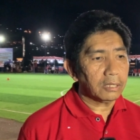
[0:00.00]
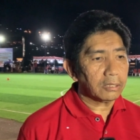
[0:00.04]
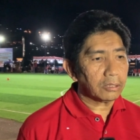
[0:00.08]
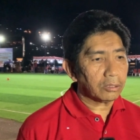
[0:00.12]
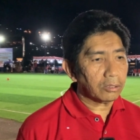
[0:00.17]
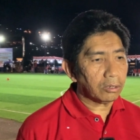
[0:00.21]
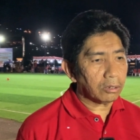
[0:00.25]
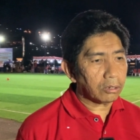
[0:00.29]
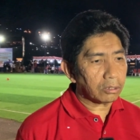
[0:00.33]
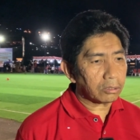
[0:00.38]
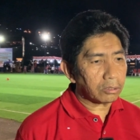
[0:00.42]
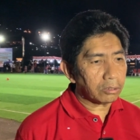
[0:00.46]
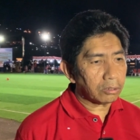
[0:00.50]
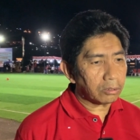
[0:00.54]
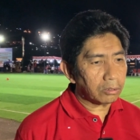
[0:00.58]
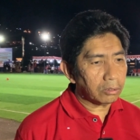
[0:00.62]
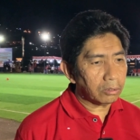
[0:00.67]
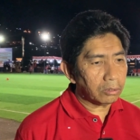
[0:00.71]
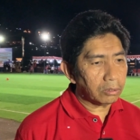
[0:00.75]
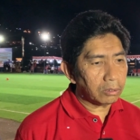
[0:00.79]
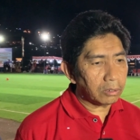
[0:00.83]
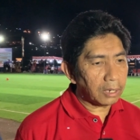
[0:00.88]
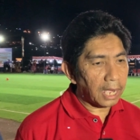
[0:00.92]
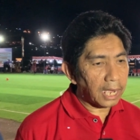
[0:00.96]

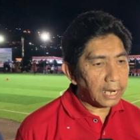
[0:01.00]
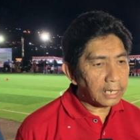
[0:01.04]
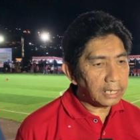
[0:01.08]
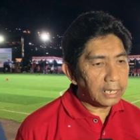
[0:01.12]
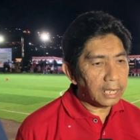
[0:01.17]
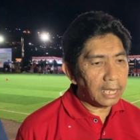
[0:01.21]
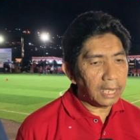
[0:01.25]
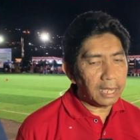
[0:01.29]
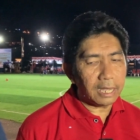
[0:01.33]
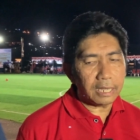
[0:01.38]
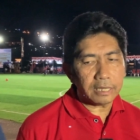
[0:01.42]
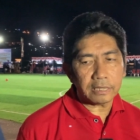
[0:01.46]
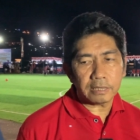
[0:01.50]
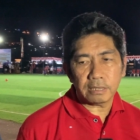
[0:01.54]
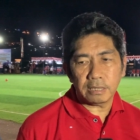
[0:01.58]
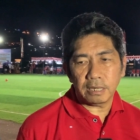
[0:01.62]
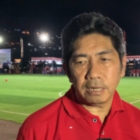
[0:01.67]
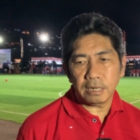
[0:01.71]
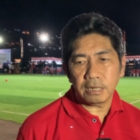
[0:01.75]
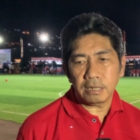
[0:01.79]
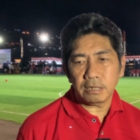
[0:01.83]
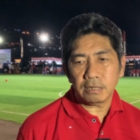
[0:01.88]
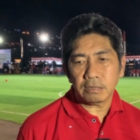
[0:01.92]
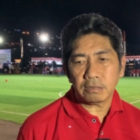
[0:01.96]
tokoh-tokoh adat
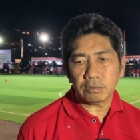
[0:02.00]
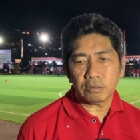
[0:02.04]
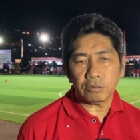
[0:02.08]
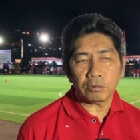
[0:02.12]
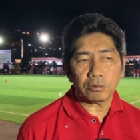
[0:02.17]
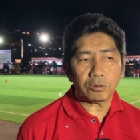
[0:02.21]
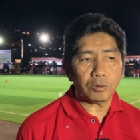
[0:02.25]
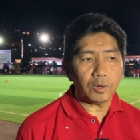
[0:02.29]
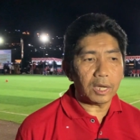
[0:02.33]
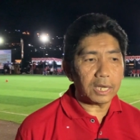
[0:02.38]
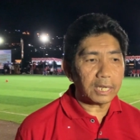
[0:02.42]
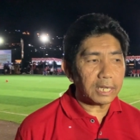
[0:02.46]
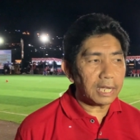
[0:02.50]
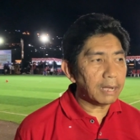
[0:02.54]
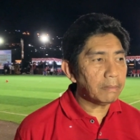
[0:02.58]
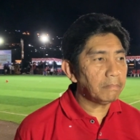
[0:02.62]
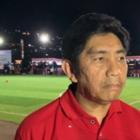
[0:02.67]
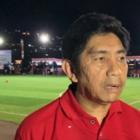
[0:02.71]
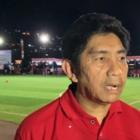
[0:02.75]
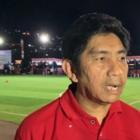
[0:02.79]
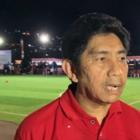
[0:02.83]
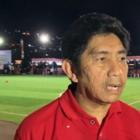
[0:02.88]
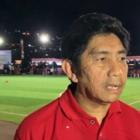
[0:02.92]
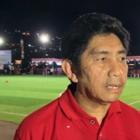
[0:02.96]
ya tokoh
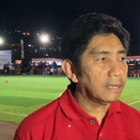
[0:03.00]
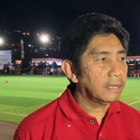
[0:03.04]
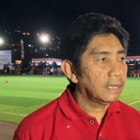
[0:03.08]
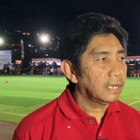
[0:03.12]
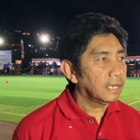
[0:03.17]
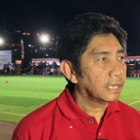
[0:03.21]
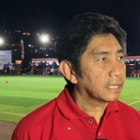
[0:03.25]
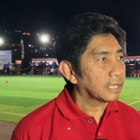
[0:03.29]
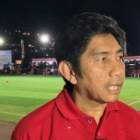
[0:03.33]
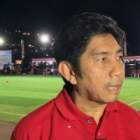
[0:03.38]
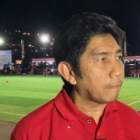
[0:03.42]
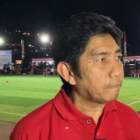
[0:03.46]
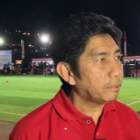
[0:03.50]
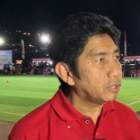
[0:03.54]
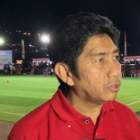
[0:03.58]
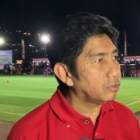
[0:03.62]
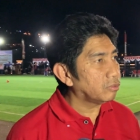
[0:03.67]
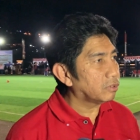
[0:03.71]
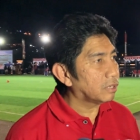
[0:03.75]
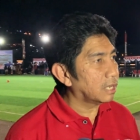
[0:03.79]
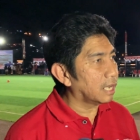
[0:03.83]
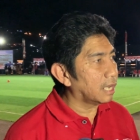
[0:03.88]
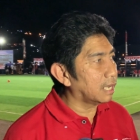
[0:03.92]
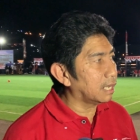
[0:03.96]
agama tapi
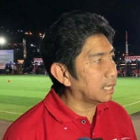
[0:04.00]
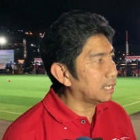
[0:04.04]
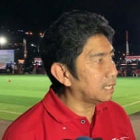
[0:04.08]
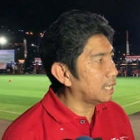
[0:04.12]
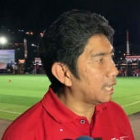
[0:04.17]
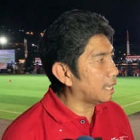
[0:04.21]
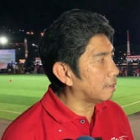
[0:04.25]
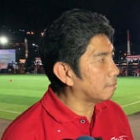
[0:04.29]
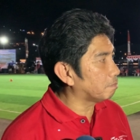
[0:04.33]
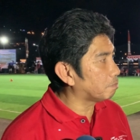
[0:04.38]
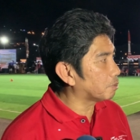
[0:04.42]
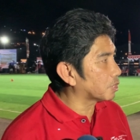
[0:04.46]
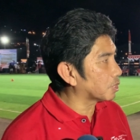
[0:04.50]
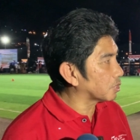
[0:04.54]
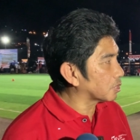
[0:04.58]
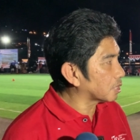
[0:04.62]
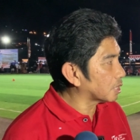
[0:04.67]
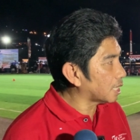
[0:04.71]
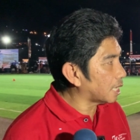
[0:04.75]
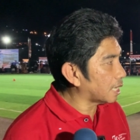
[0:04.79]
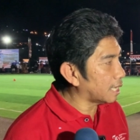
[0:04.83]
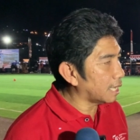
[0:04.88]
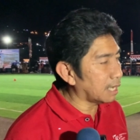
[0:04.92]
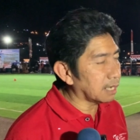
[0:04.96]
juga yang
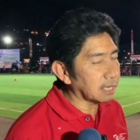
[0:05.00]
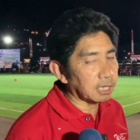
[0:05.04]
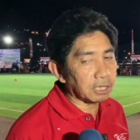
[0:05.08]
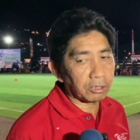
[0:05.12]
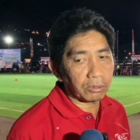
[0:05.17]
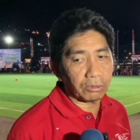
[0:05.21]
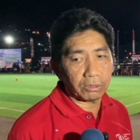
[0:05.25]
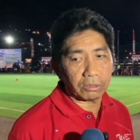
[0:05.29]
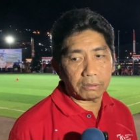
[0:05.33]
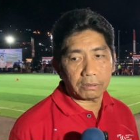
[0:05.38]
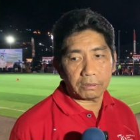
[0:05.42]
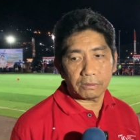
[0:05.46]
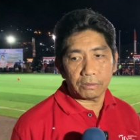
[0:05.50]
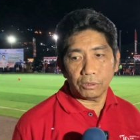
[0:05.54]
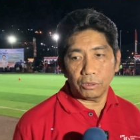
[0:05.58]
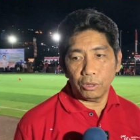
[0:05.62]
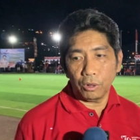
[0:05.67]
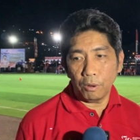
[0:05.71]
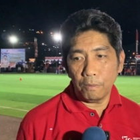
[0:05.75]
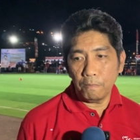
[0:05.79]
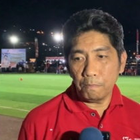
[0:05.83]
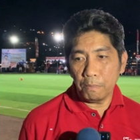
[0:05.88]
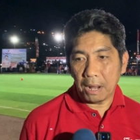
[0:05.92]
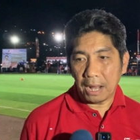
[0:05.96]
peserta yang ikut
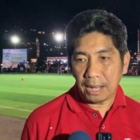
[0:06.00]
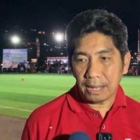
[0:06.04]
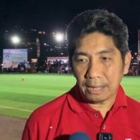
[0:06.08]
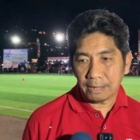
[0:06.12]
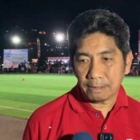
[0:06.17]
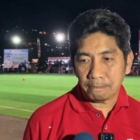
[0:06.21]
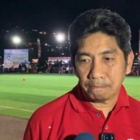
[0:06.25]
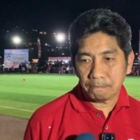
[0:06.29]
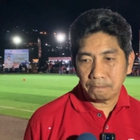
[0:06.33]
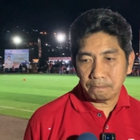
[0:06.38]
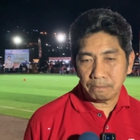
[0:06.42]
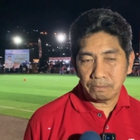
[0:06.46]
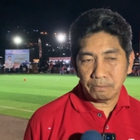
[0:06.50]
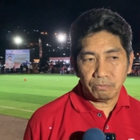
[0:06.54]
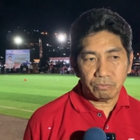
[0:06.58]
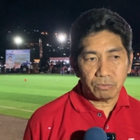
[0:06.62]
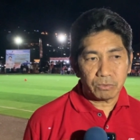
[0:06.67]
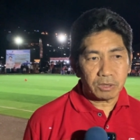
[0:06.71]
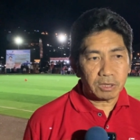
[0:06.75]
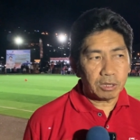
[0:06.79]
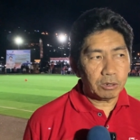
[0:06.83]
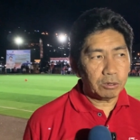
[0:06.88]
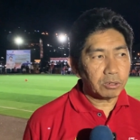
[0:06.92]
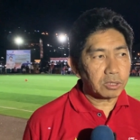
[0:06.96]
lomba
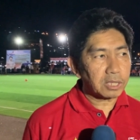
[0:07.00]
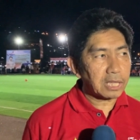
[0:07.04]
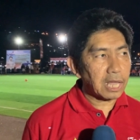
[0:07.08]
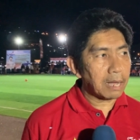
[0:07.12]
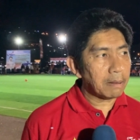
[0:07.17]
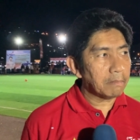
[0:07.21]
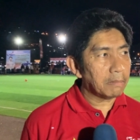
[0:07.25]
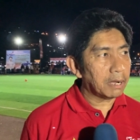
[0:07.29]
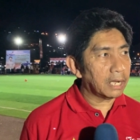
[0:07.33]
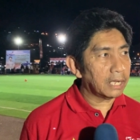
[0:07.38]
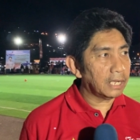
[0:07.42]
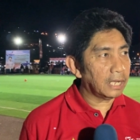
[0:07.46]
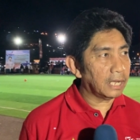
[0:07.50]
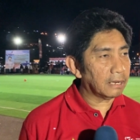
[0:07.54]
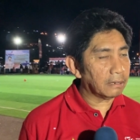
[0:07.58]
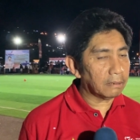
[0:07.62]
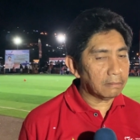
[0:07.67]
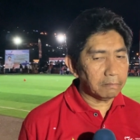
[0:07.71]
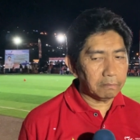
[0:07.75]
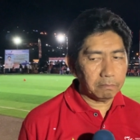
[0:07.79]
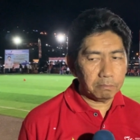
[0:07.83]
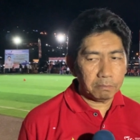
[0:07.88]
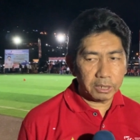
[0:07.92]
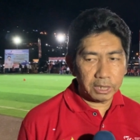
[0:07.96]
terutama yang
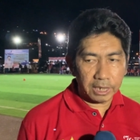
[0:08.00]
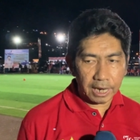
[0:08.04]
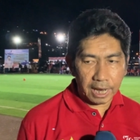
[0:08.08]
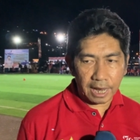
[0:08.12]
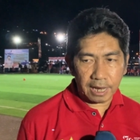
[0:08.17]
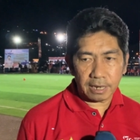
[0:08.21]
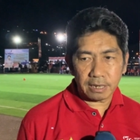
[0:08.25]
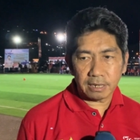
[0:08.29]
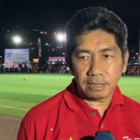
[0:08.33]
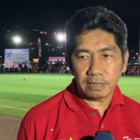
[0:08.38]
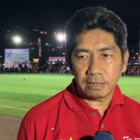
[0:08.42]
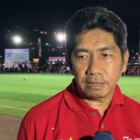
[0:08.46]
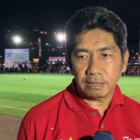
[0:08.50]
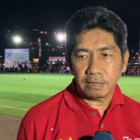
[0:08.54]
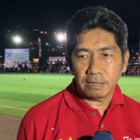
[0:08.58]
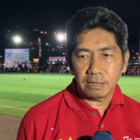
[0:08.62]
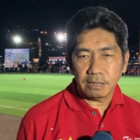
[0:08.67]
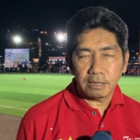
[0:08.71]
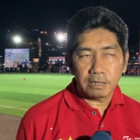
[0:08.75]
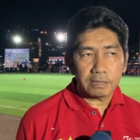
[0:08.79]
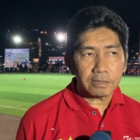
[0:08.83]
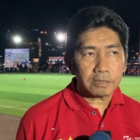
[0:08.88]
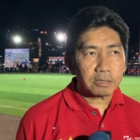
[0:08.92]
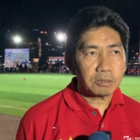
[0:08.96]
menang
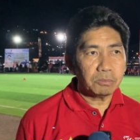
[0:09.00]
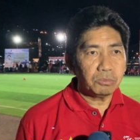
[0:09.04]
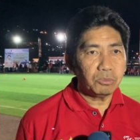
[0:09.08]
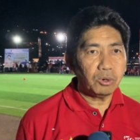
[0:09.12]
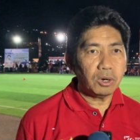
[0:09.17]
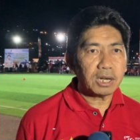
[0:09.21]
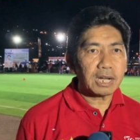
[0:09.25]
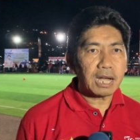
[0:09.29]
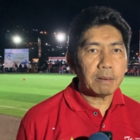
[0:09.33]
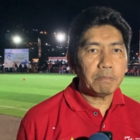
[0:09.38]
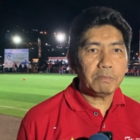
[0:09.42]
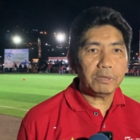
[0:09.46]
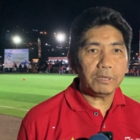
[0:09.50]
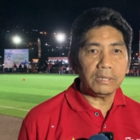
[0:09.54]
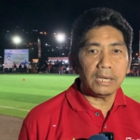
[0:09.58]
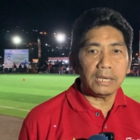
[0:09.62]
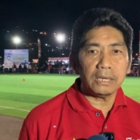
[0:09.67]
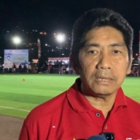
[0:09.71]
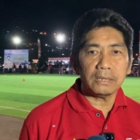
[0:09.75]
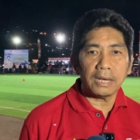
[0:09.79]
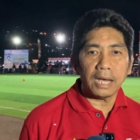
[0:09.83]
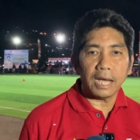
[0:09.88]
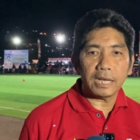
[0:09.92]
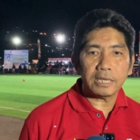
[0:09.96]
semua kami
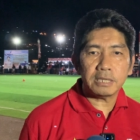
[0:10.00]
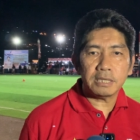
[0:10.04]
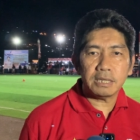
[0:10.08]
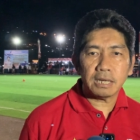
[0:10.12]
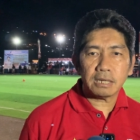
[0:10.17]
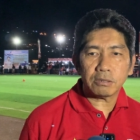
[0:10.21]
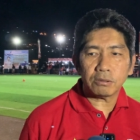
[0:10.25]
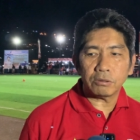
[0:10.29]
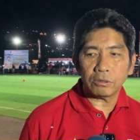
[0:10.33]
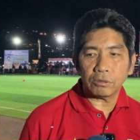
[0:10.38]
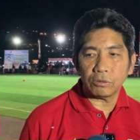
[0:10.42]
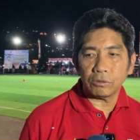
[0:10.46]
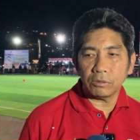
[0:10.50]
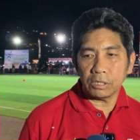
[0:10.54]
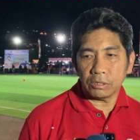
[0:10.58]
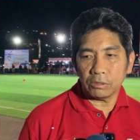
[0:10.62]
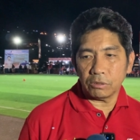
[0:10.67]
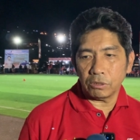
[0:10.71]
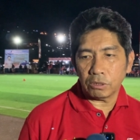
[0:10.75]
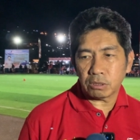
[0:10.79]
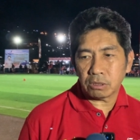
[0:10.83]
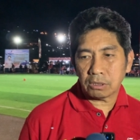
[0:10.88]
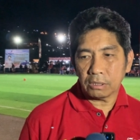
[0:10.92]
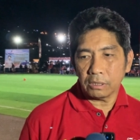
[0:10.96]
ajak untuk
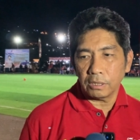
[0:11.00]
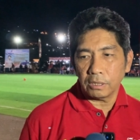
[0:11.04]
ikut